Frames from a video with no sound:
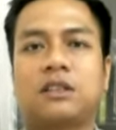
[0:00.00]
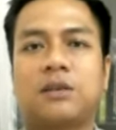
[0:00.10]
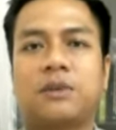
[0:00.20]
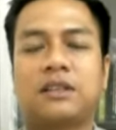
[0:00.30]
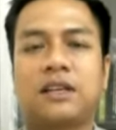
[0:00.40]

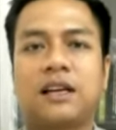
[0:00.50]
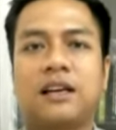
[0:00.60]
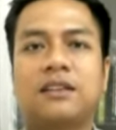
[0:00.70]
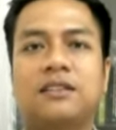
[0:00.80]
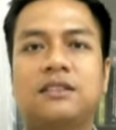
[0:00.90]
Kecamatan
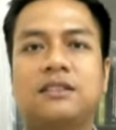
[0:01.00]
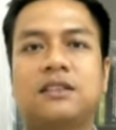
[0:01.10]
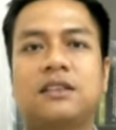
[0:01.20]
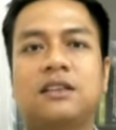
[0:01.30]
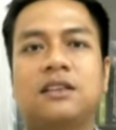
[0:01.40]
Kandis
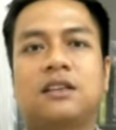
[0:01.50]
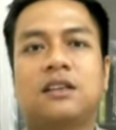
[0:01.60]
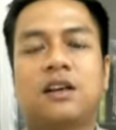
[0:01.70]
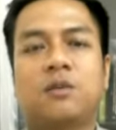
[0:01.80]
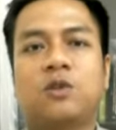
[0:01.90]

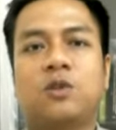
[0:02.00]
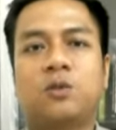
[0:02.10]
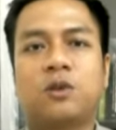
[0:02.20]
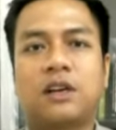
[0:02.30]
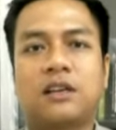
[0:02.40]
kamu
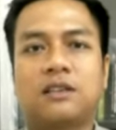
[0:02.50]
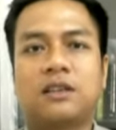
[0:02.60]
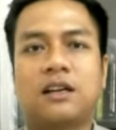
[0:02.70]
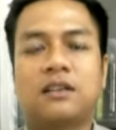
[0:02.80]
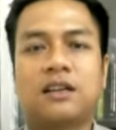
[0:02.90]
kumpulkan
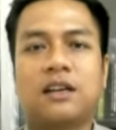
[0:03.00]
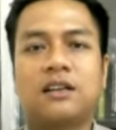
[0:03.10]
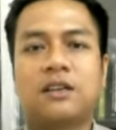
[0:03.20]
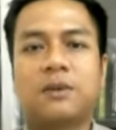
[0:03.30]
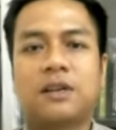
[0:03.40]

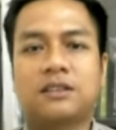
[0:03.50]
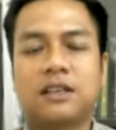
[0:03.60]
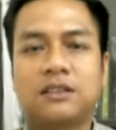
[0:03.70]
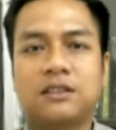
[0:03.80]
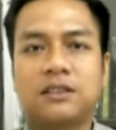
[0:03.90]
keterangan-keterangan dari para
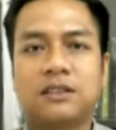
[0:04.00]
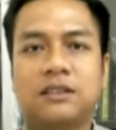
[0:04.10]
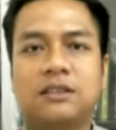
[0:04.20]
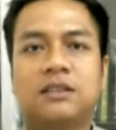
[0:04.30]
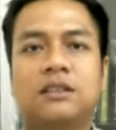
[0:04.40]
saksi
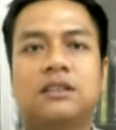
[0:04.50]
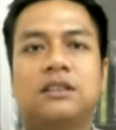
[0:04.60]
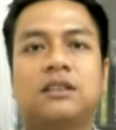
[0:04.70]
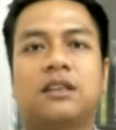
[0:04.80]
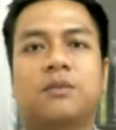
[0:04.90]

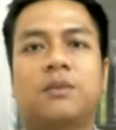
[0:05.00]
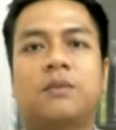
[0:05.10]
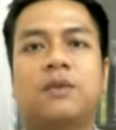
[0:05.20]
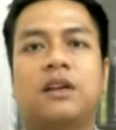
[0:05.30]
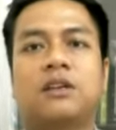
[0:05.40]
dan
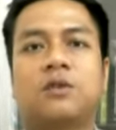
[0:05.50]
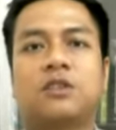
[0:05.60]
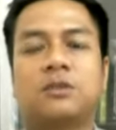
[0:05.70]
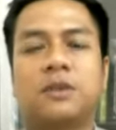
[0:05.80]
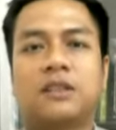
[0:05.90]
dari
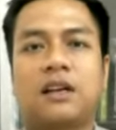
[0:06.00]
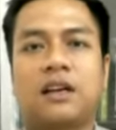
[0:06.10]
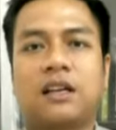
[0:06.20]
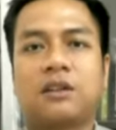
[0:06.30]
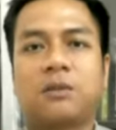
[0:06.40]
proses
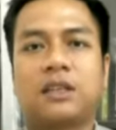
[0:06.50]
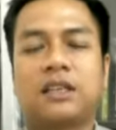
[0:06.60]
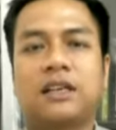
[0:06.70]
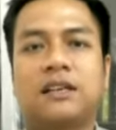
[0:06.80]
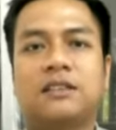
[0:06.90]
masyarakat yang
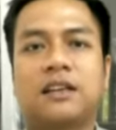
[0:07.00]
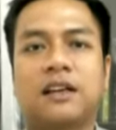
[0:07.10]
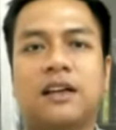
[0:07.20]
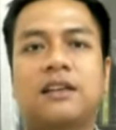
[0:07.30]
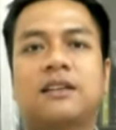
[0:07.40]
tinggal di
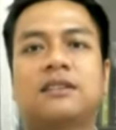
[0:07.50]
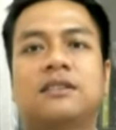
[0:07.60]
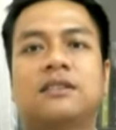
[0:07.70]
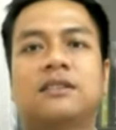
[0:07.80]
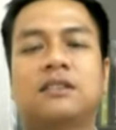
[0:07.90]
sana
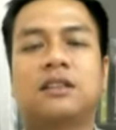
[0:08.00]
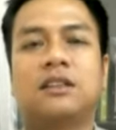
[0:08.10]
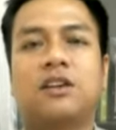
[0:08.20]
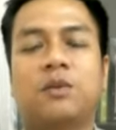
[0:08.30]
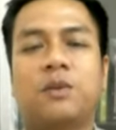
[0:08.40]
di
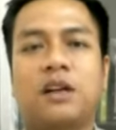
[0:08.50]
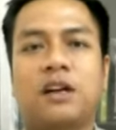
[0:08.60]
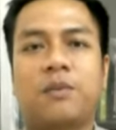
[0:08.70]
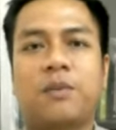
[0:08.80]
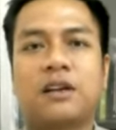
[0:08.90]
dilakukan
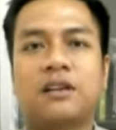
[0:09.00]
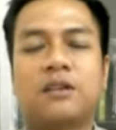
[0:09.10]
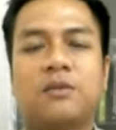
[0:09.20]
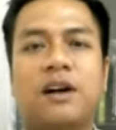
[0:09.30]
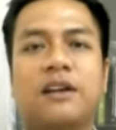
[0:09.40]
penangkapan
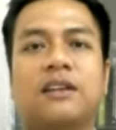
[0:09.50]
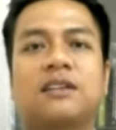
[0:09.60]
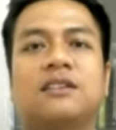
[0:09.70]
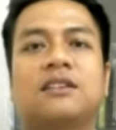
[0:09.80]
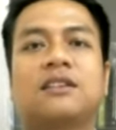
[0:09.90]
kemarin
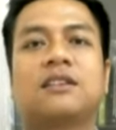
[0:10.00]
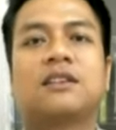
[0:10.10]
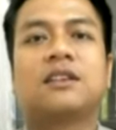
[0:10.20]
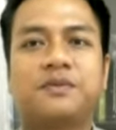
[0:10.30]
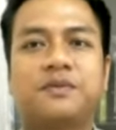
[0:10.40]

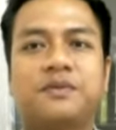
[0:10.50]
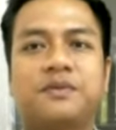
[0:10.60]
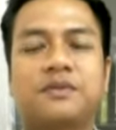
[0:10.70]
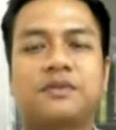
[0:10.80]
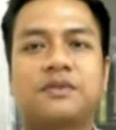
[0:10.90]

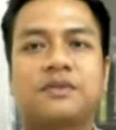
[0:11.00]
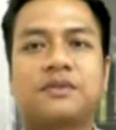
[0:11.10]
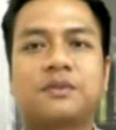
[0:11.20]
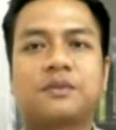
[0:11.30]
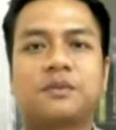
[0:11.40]
dan
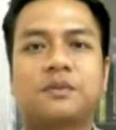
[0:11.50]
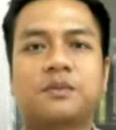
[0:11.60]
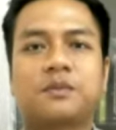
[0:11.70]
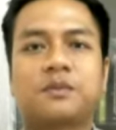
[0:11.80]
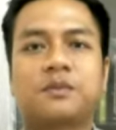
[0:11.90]
uh,
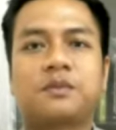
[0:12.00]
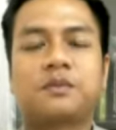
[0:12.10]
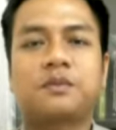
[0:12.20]
terhadap tersangka